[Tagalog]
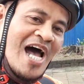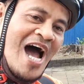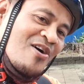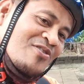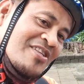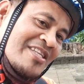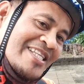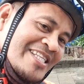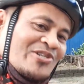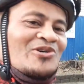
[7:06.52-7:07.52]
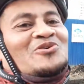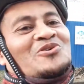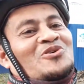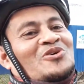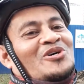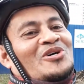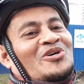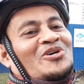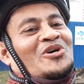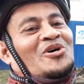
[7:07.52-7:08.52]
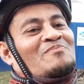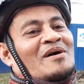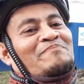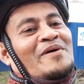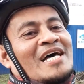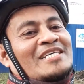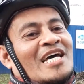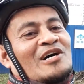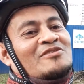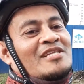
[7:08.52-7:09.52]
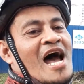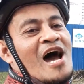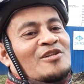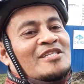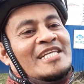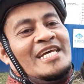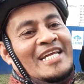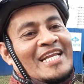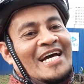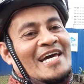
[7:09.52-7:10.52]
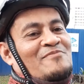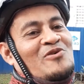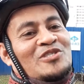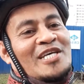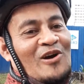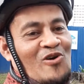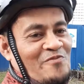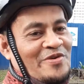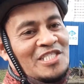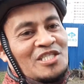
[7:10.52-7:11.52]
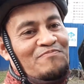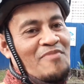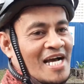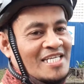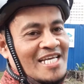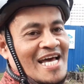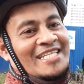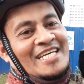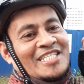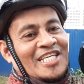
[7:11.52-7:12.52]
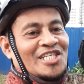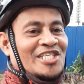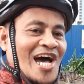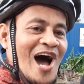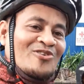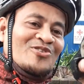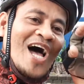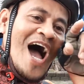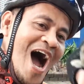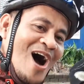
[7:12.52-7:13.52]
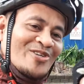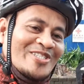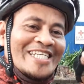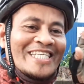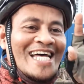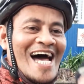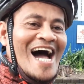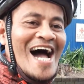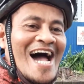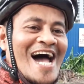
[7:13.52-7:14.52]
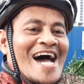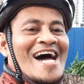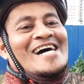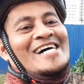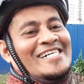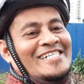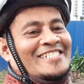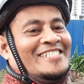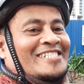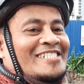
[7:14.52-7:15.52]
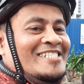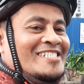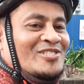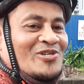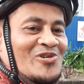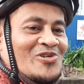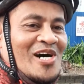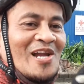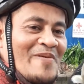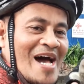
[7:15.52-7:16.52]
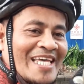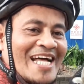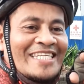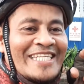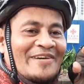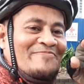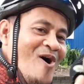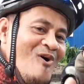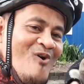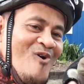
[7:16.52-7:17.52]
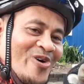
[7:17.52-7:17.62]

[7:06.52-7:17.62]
out So magpa-shout out ilagay mo sa comments box at isi-shout out kita So, ano ba inaantay mo?